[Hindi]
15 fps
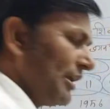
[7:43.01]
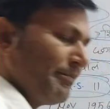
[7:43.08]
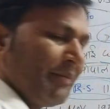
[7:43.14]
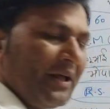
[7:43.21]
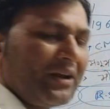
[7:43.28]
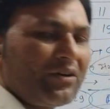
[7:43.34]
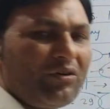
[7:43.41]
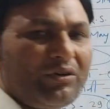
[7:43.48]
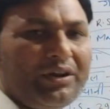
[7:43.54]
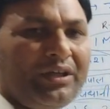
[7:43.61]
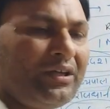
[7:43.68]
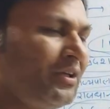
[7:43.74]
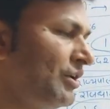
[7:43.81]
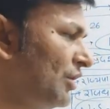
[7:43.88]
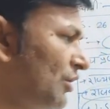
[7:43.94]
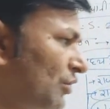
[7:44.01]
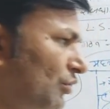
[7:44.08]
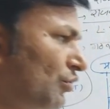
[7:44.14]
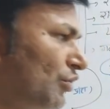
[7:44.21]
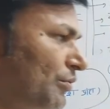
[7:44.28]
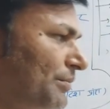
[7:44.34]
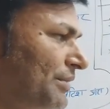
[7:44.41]
राज्यपाल कौन है
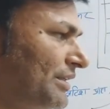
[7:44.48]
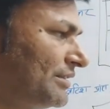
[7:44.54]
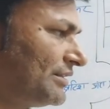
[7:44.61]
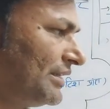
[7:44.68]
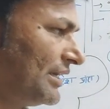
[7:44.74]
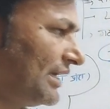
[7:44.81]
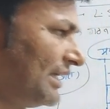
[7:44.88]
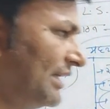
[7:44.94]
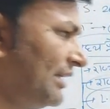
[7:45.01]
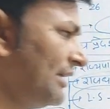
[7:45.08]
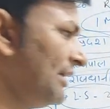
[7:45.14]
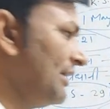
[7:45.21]
गुरमीत सिंह है